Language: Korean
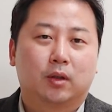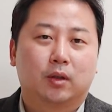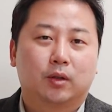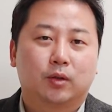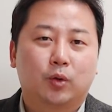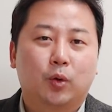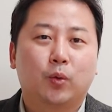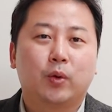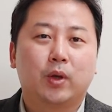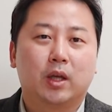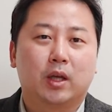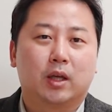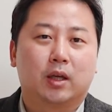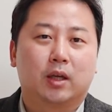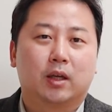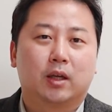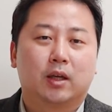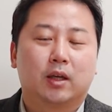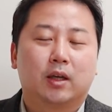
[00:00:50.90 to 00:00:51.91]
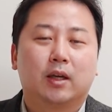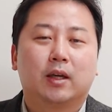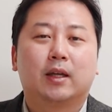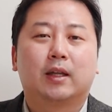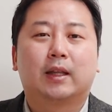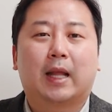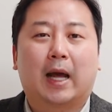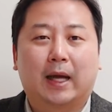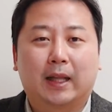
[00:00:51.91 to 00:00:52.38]
소위
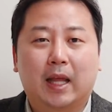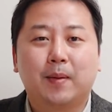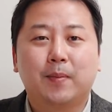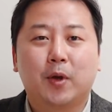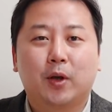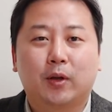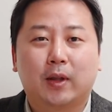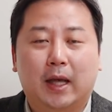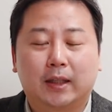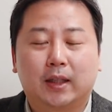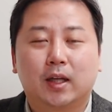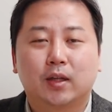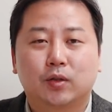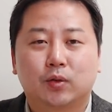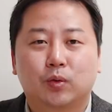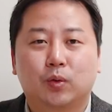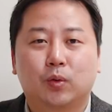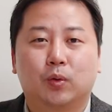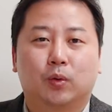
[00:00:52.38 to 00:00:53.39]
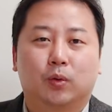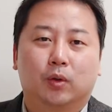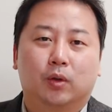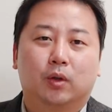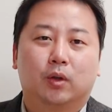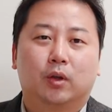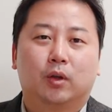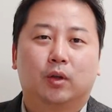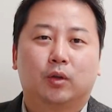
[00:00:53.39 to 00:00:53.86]
나대면 나댈수록
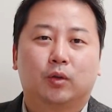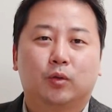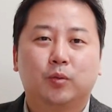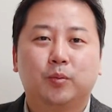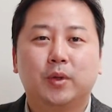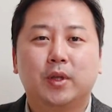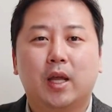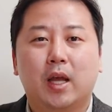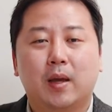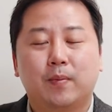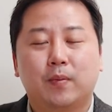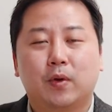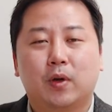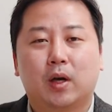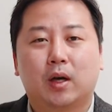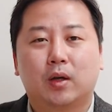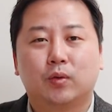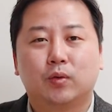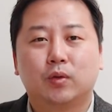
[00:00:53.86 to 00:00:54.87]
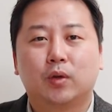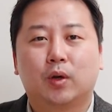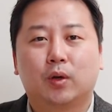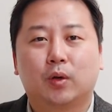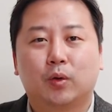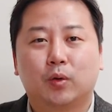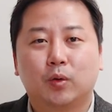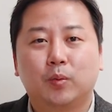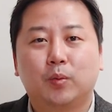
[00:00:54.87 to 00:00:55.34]
국민의힘과
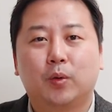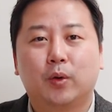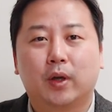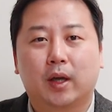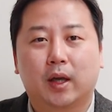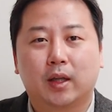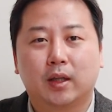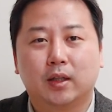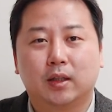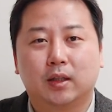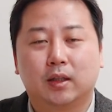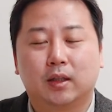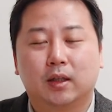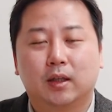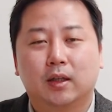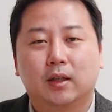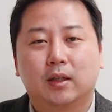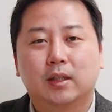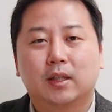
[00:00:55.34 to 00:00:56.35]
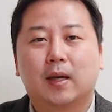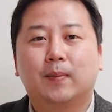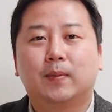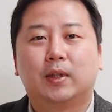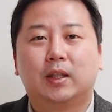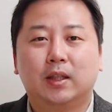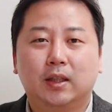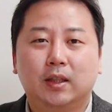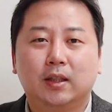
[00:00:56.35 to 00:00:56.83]
윤석열 후보에게는
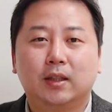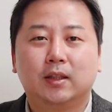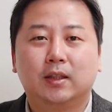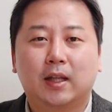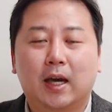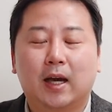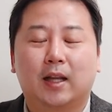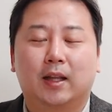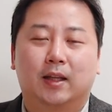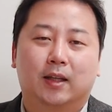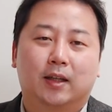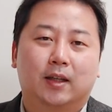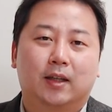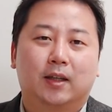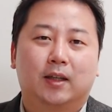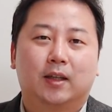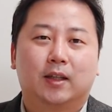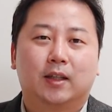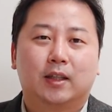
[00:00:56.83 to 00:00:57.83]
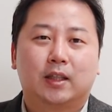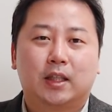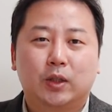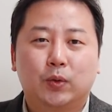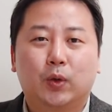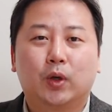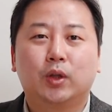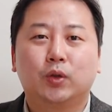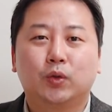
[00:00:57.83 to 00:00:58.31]
참 든든한
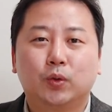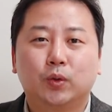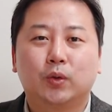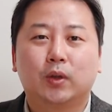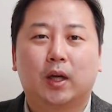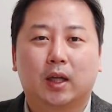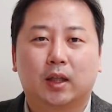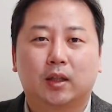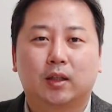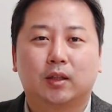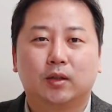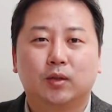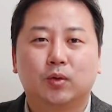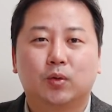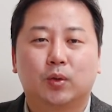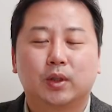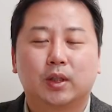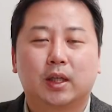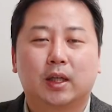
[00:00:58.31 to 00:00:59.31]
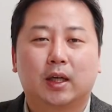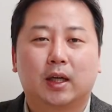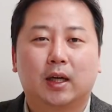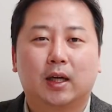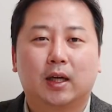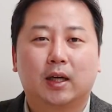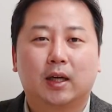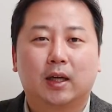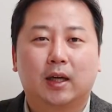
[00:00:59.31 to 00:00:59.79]
지원군 같은
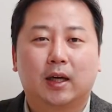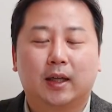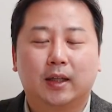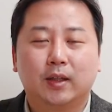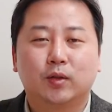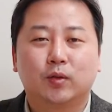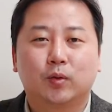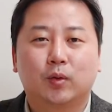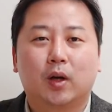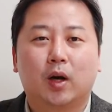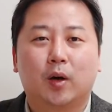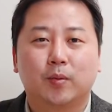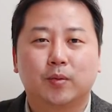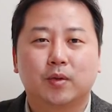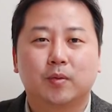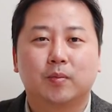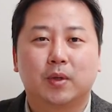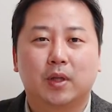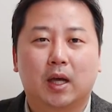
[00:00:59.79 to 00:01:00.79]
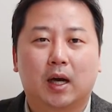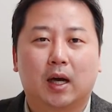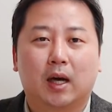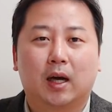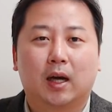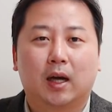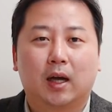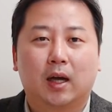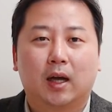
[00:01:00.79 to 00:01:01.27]
존재가 아닐 수가 없습니다.
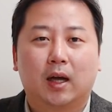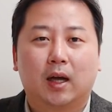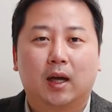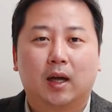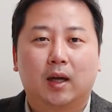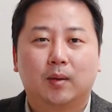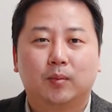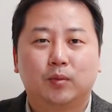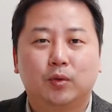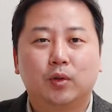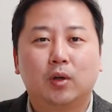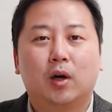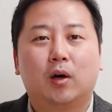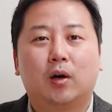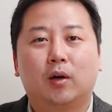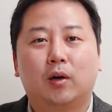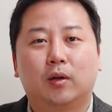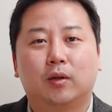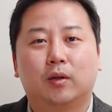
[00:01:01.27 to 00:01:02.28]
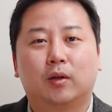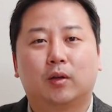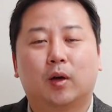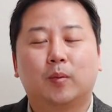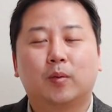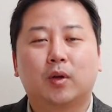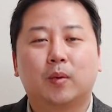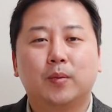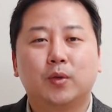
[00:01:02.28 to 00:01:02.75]
물론
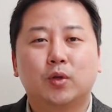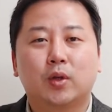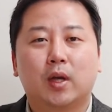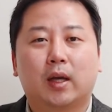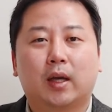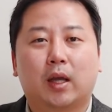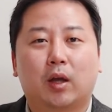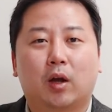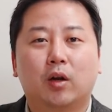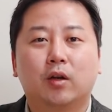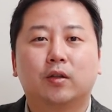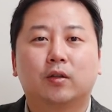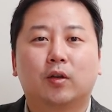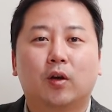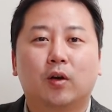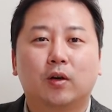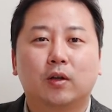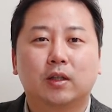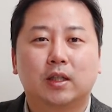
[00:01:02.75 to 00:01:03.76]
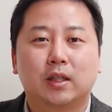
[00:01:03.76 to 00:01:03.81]
더불어민주당의 열성